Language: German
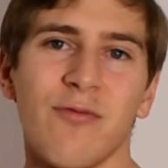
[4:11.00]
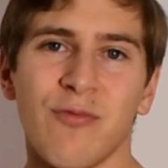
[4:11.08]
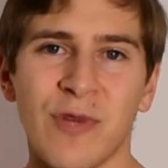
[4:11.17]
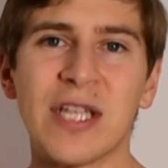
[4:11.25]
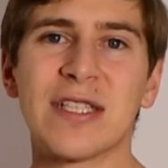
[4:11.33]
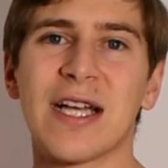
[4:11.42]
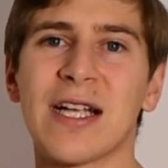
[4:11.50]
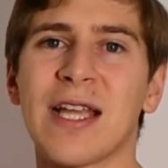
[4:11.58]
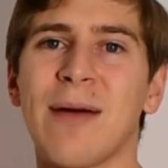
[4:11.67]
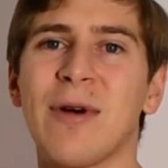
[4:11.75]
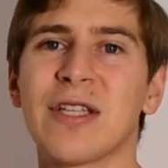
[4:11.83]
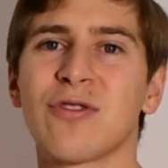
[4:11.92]
wie gesagt,
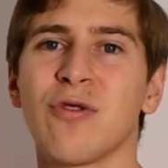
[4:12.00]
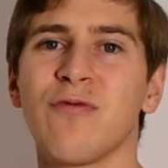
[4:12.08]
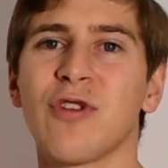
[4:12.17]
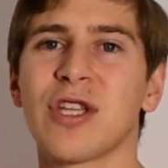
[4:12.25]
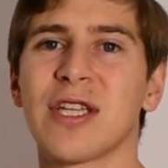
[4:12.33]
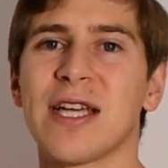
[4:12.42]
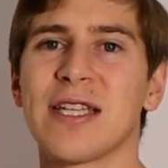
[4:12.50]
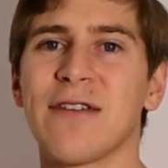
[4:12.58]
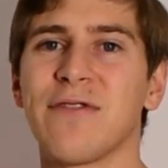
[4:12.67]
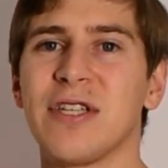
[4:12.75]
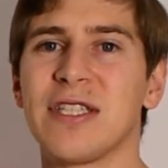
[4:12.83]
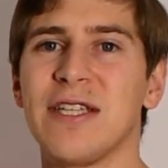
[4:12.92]
Amazon wird dir da
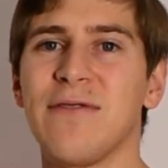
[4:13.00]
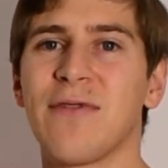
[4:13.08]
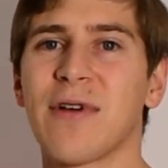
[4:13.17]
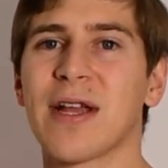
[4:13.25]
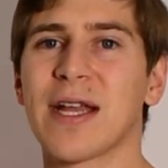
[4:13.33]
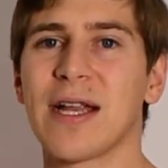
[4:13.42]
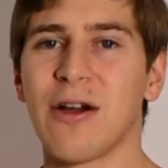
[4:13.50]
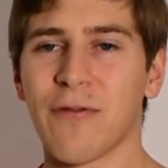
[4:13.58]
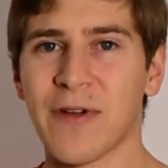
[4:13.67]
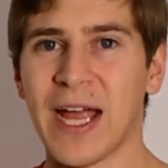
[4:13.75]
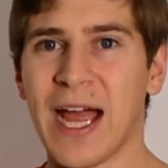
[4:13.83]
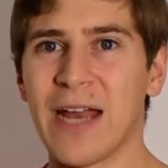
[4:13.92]
definitiv
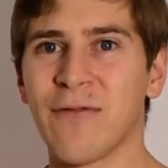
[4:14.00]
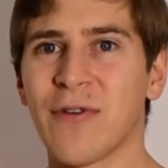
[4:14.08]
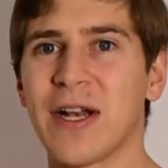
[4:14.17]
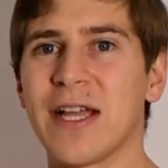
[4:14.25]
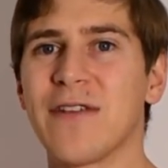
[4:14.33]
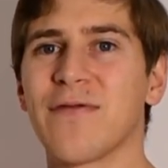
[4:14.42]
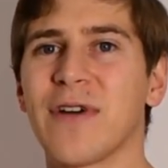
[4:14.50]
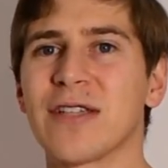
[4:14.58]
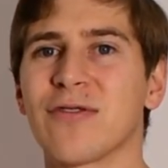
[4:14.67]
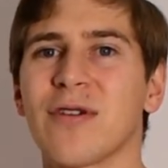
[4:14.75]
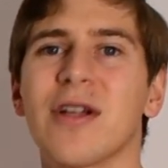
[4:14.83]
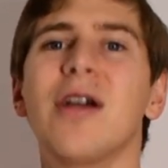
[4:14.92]
auf keinen Fall helfen.
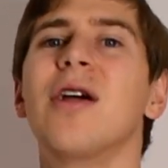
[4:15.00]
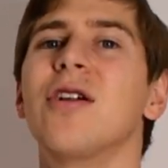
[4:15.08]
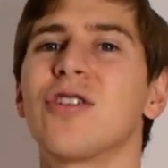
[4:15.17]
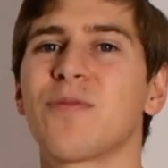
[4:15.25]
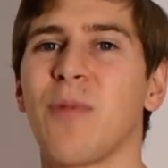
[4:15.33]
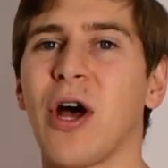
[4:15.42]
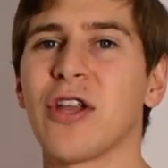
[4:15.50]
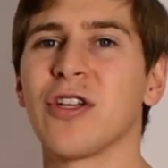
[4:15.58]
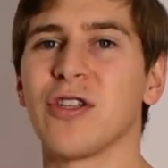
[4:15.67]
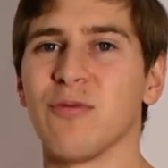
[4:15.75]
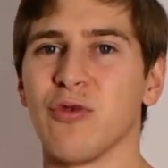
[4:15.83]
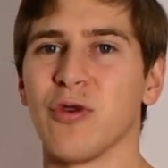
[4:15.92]
Also spar dir
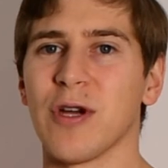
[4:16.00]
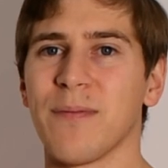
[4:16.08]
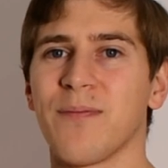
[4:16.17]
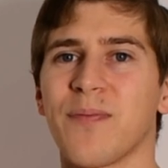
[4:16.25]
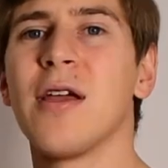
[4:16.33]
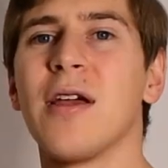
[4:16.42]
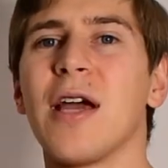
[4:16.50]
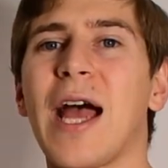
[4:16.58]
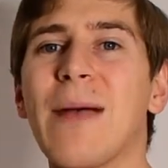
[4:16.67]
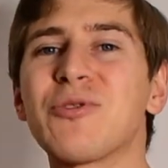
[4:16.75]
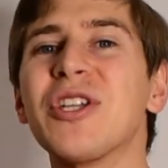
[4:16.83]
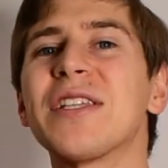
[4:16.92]
die Mühe.
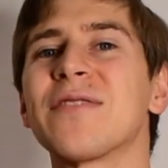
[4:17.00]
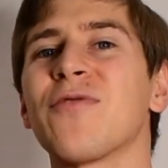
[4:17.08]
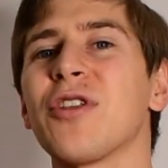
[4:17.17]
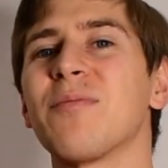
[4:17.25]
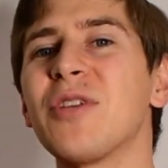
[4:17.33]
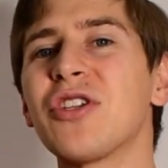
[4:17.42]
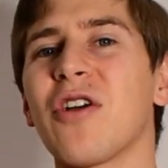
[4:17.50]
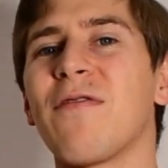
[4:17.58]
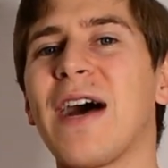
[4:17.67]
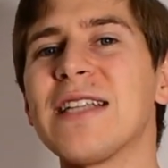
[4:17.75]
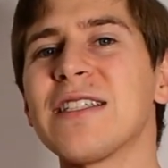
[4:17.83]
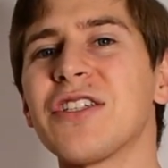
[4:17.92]
Abschließend würde mich noch
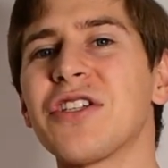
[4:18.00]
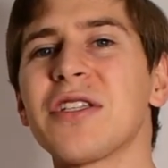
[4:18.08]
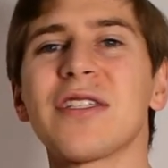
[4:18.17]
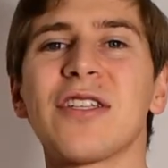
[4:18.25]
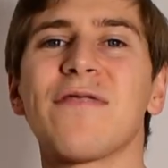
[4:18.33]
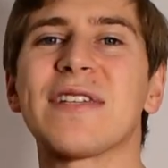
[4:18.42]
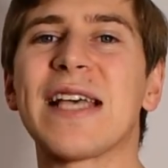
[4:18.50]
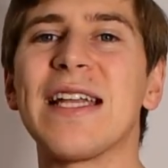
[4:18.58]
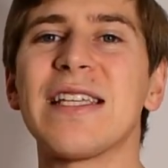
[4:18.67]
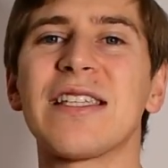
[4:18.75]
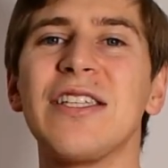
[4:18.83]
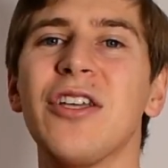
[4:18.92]
wahnsinnig interessieren, was
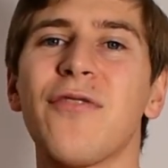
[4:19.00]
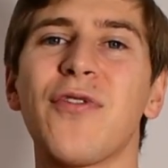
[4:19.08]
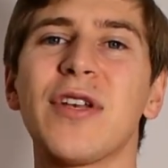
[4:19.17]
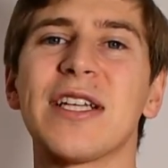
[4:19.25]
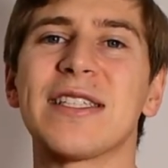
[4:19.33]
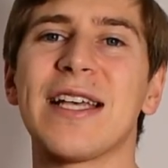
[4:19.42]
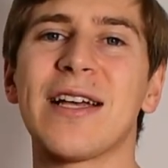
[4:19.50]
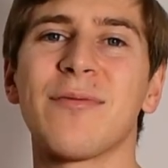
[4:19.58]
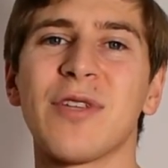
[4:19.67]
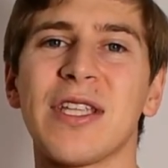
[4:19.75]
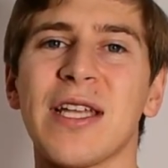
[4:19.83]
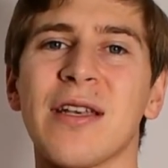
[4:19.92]
haltet ihr von der Sache
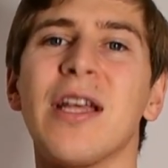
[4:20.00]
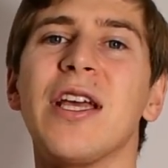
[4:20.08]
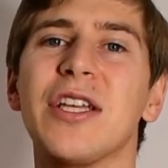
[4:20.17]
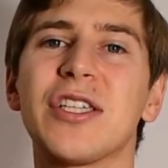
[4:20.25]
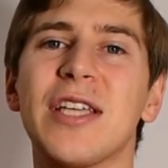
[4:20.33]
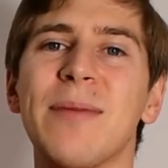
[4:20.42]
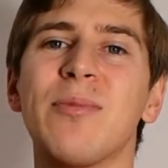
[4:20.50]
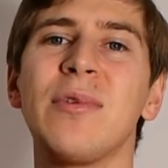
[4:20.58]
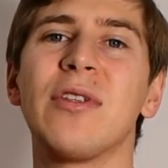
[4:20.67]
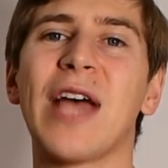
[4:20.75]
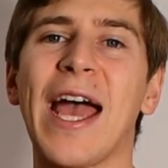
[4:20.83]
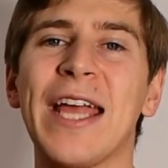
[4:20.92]
mit den, ich gebe
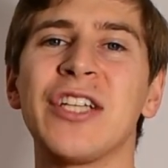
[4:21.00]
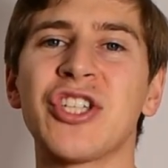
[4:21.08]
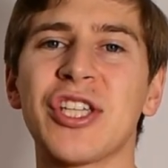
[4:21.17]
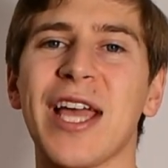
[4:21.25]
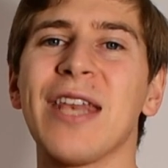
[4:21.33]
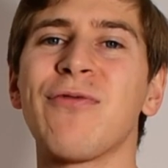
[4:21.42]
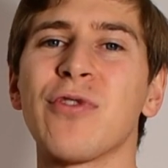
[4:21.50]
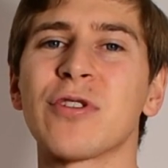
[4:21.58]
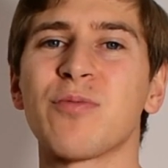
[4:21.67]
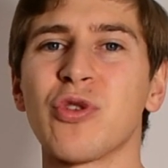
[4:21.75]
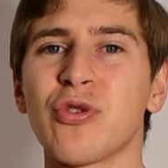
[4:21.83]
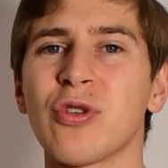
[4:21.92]
einen Stern fürs
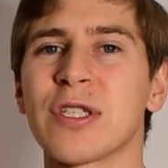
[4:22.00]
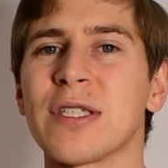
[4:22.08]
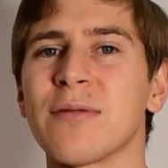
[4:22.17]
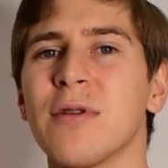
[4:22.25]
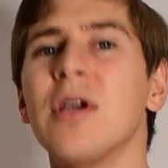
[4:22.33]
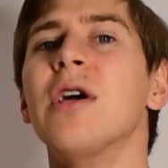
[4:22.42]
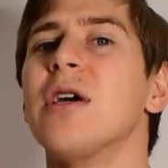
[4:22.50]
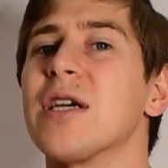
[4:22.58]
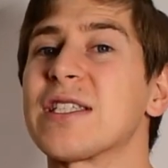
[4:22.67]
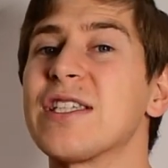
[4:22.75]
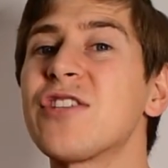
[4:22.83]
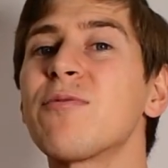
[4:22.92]
Produkt?
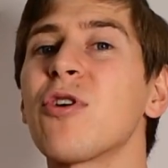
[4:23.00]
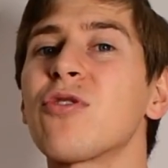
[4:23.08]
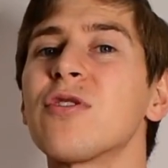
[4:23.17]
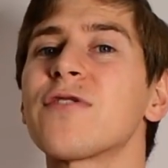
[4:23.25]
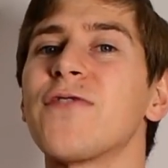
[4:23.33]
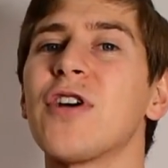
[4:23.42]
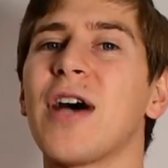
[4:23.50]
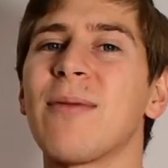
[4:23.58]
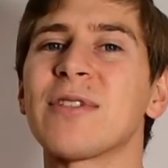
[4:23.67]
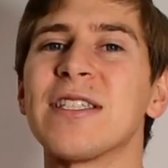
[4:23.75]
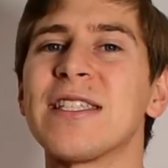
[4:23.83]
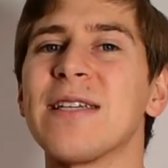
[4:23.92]
Es ist wirkungsvoll, aber
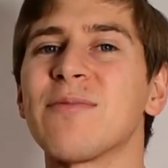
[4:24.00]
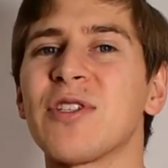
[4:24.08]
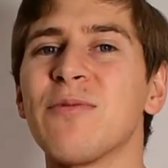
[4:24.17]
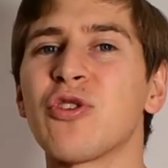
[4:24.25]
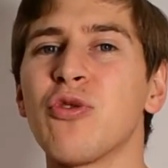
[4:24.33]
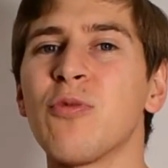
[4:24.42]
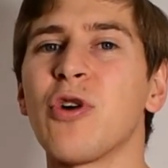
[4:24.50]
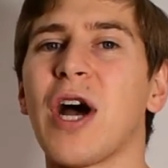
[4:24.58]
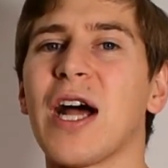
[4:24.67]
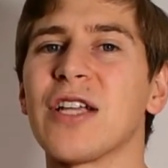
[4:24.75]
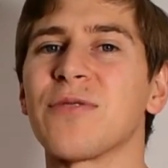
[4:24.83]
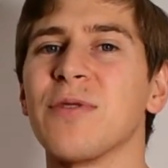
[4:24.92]
es ist eben ziemlich
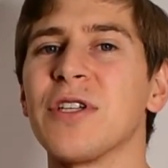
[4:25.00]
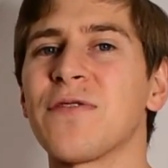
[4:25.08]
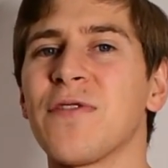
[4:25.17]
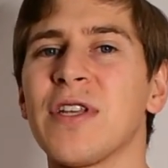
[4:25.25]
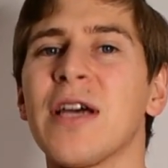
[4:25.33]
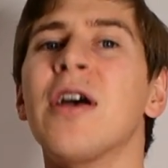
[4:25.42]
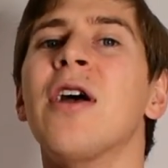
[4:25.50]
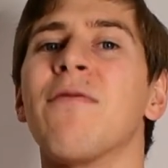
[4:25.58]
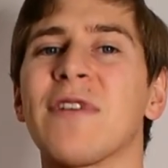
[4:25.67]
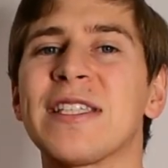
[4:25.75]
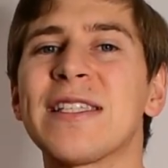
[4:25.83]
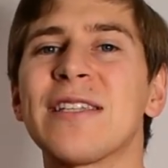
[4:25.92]
unmoralisch, wie ich finde.
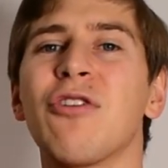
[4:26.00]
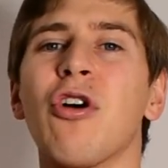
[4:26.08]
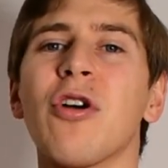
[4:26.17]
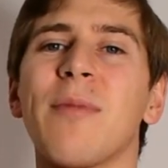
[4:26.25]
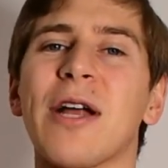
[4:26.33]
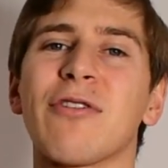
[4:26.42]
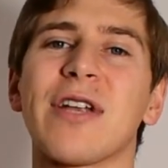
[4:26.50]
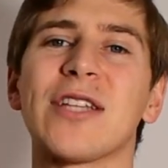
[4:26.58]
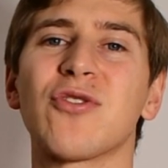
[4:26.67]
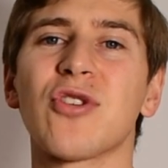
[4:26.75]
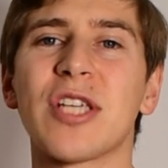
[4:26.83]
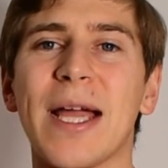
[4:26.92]
Was ist denn eure Meinung
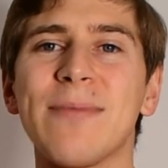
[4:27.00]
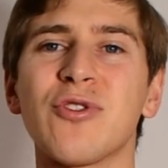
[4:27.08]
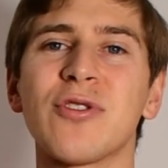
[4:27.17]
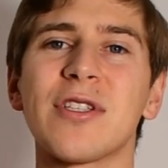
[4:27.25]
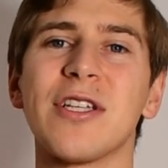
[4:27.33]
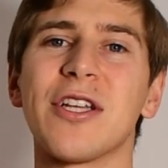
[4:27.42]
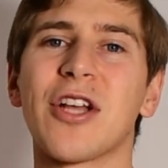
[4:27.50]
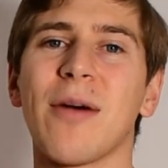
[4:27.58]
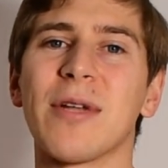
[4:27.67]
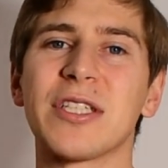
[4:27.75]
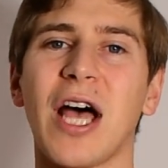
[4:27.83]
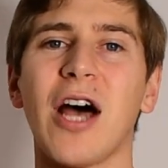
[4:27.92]
dazu? Schreibt unten in die
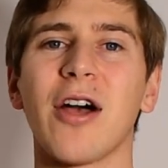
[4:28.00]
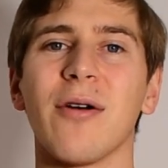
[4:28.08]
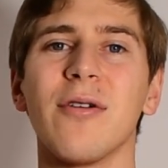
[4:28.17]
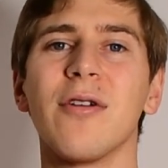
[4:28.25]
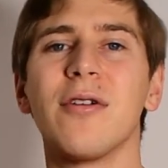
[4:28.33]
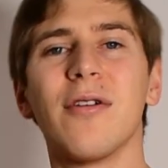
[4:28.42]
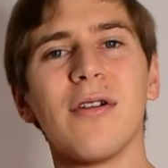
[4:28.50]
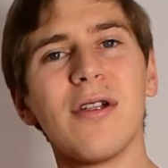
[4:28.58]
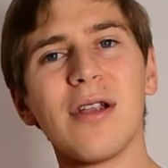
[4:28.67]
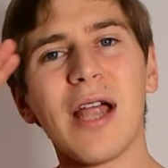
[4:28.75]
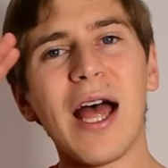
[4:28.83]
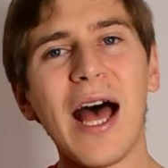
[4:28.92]
Kommentare.
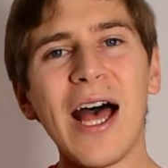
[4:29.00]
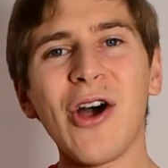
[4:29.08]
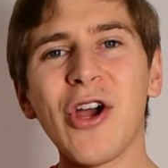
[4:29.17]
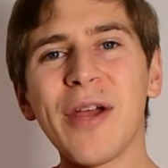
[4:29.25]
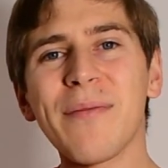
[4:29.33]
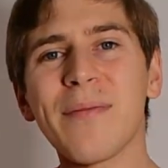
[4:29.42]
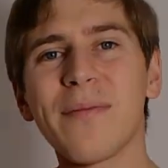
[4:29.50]
Ahoi!